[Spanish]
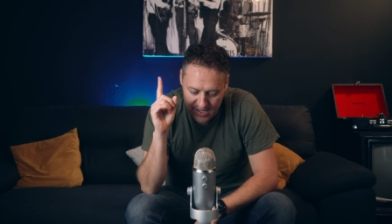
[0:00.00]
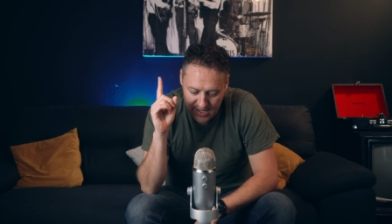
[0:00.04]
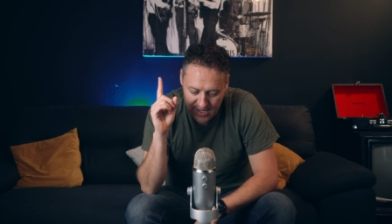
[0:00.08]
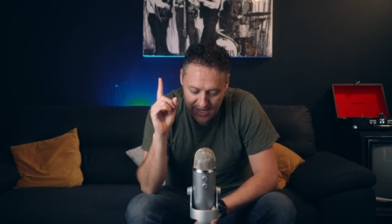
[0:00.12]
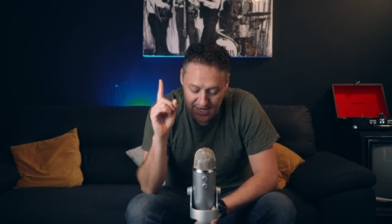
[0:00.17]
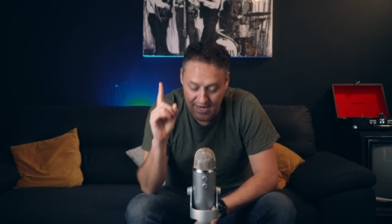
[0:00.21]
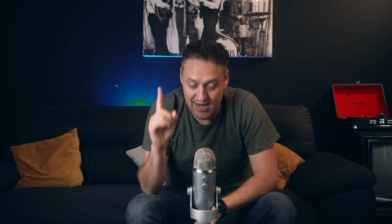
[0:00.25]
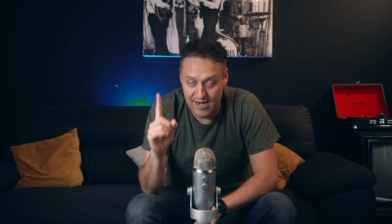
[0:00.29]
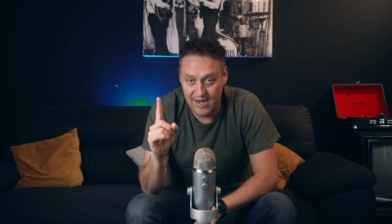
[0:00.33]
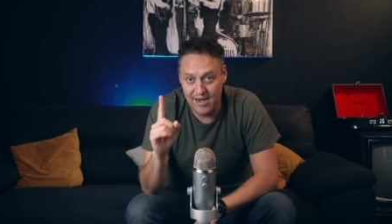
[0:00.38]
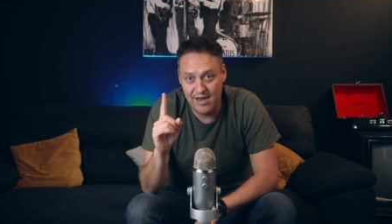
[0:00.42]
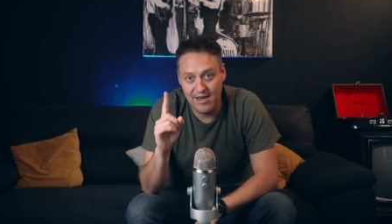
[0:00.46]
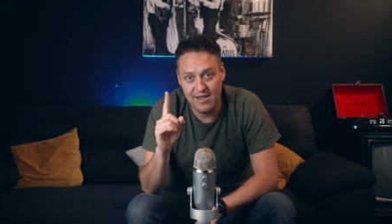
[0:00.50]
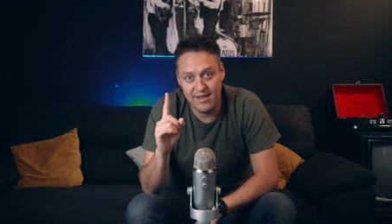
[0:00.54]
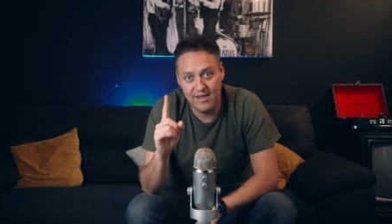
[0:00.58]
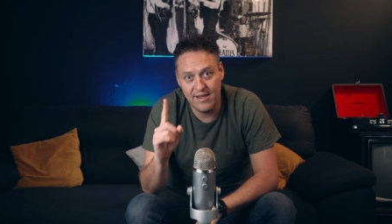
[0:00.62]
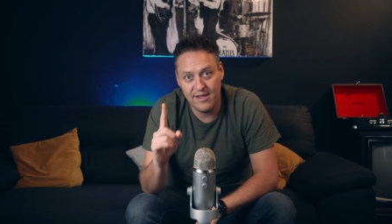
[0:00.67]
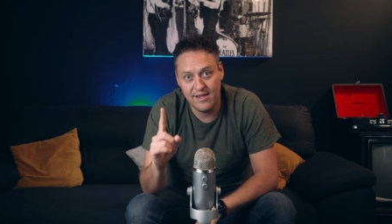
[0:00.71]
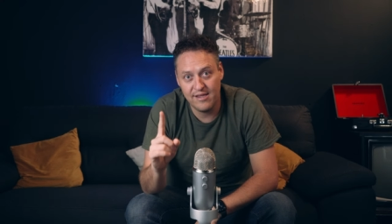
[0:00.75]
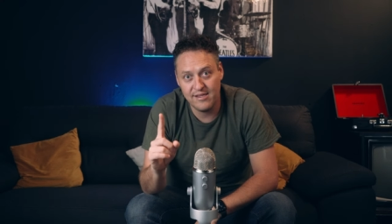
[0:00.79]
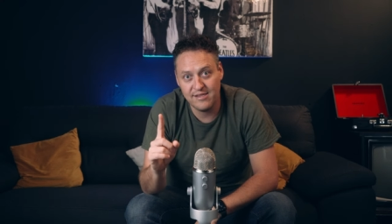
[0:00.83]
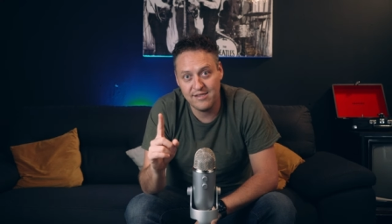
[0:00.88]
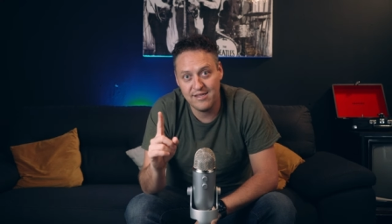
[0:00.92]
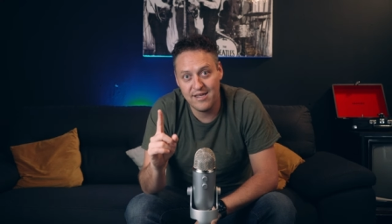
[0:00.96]
Y la
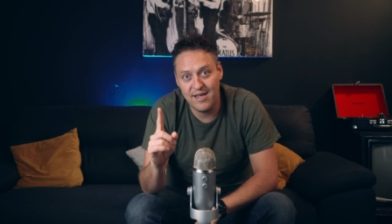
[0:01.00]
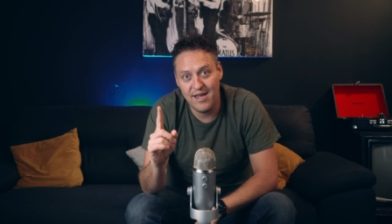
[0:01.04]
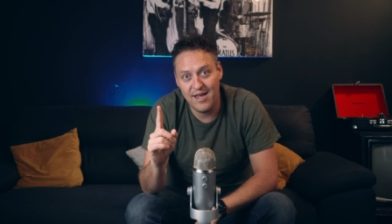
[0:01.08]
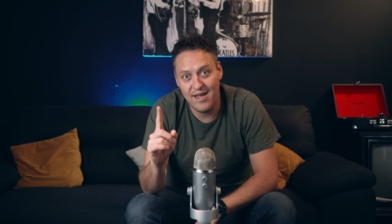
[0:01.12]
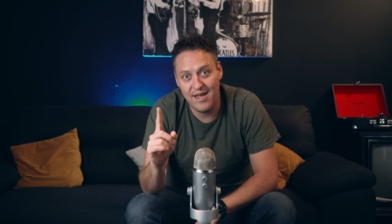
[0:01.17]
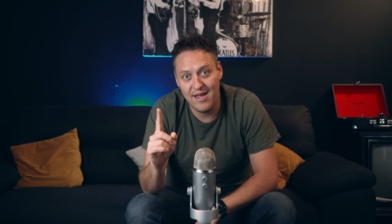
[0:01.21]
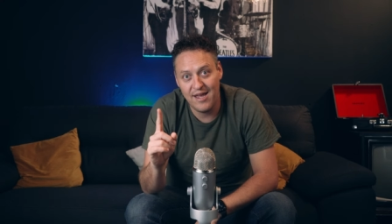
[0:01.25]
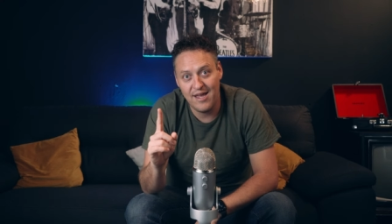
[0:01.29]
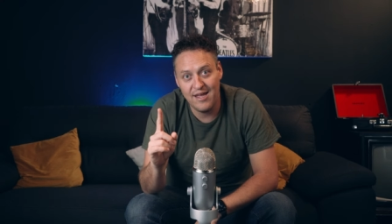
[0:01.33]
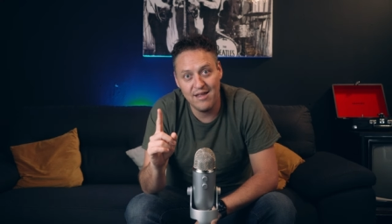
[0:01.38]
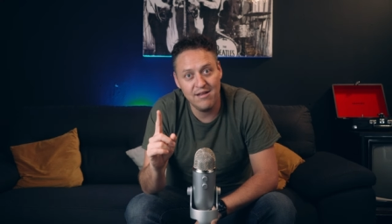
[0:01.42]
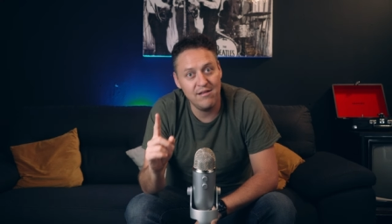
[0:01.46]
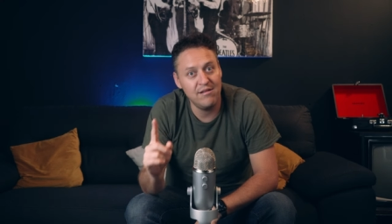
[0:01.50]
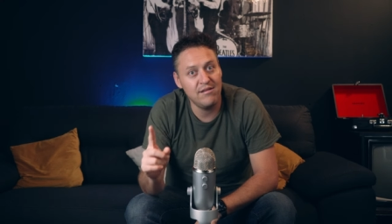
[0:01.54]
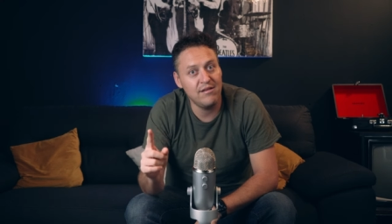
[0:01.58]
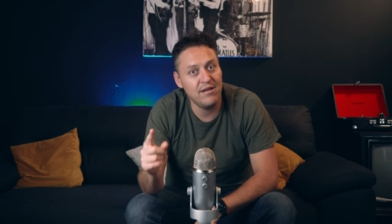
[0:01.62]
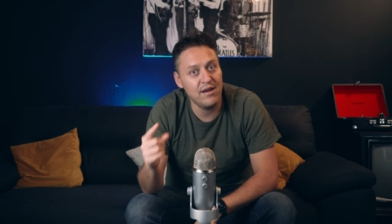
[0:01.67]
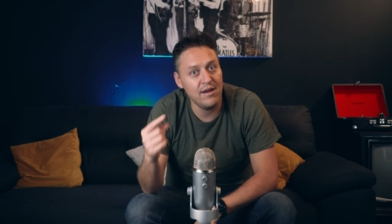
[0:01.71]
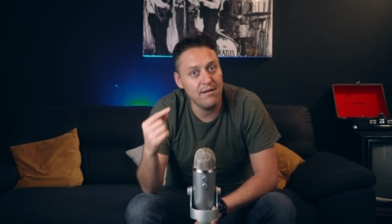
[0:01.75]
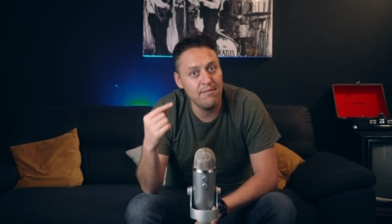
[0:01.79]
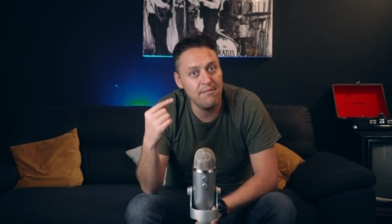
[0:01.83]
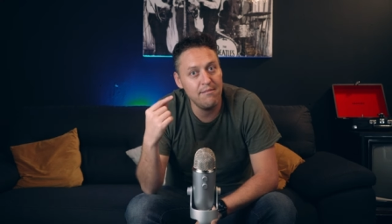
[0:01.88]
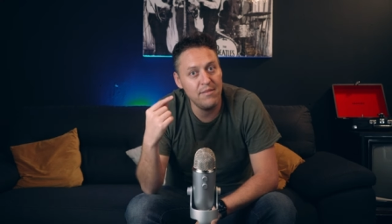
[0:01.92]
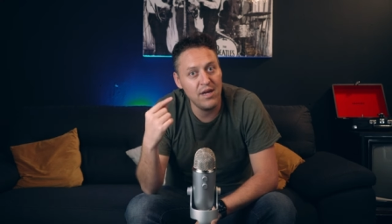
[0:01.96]
realidad es que
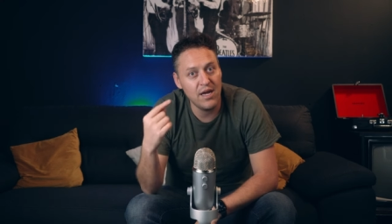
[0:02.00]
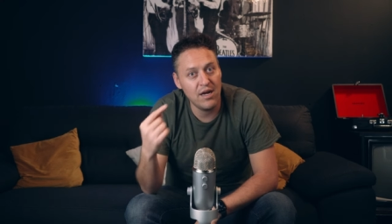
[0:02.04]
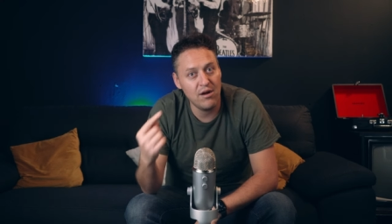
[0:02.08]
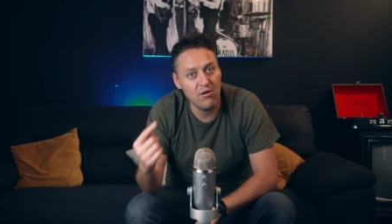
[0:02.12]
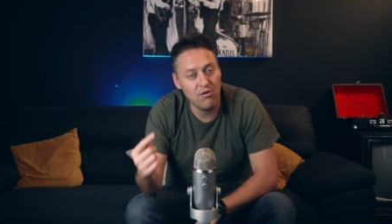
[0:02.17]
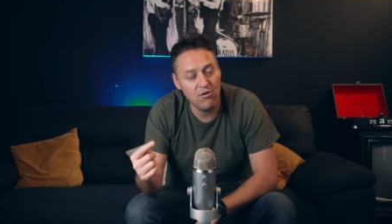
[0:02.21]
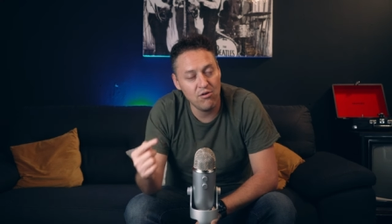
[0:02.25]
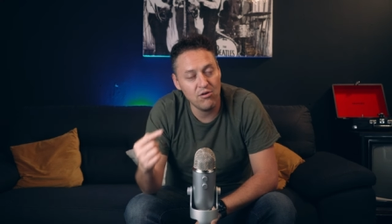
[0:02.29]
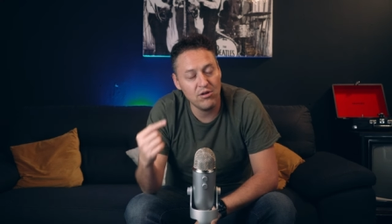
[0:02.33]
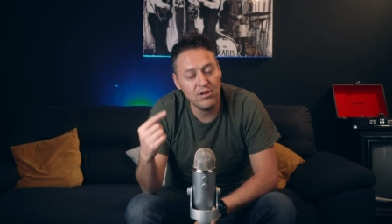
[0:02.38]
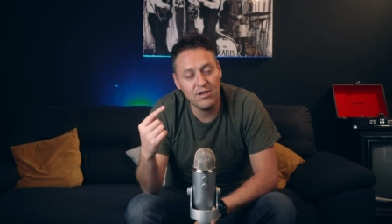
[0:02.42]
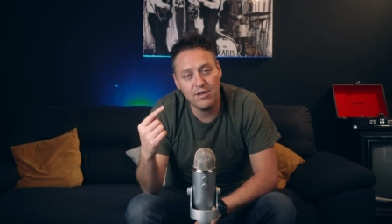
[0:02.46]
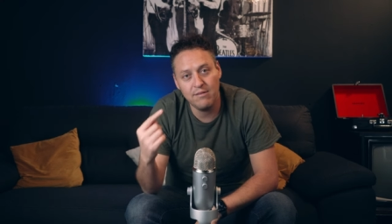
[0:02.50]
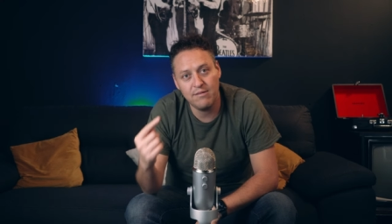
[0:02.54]
entre mejor